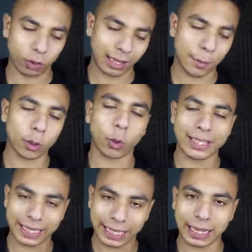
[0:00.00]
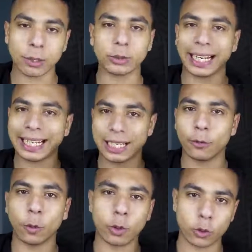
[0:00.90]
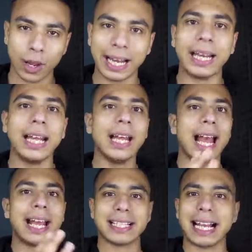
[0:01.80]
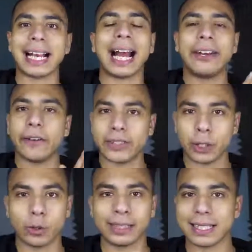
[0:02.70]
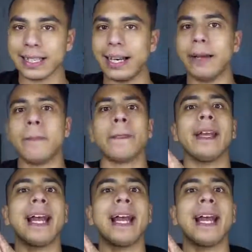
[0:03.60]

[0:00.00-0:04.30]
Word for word: تعمله كويس جدا وتركز قوي في كل سؤال هيسالك عن نفسك شويه اسئله